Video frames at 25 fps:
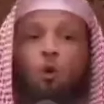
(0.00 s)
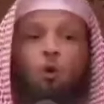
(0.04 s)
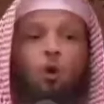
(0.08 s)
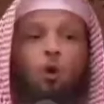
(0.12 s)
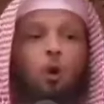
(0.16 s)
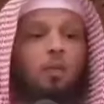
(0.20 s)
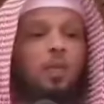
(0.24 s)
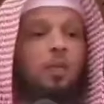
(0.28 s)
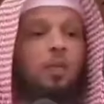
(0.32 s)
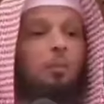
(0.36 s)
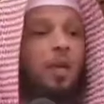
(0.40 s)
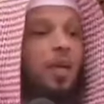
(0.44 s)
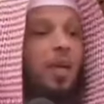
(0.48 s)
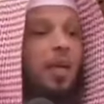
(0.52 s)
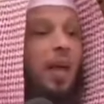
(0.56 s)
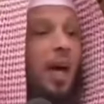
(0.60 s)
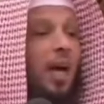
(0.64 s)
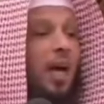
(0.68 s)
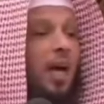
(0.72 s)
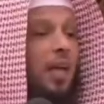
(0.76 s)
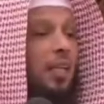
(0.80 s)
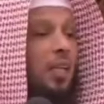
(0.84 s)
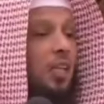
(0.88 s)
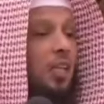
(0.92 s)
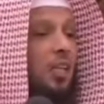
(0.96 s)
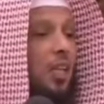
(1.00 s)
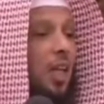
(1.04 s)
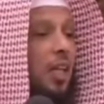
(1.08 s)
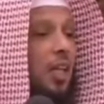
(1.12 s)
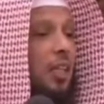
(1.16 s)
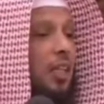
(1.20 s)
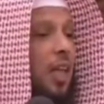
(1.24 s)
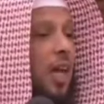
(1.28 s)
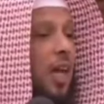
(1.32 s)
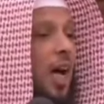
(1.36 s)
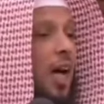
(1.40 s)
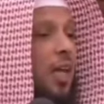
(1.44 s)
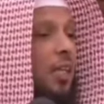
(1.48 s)
ومن مكائد
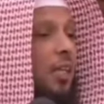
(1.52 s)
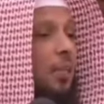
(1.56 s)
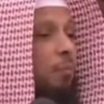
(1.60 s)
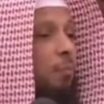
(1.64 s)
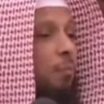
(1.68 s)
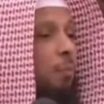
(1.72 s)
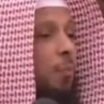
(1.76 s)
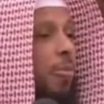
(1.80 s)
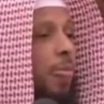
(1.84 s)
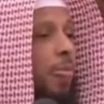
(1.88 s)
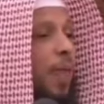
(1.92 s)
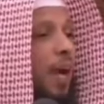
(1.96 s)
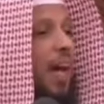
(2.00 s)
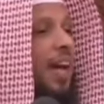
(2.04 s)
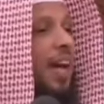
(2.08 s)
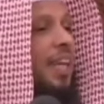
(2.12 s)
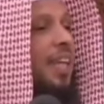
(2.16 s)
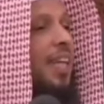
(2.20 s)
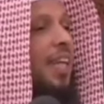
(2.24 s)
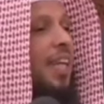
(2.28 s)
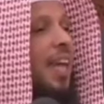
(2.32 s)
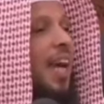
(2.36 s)
الشيطان أن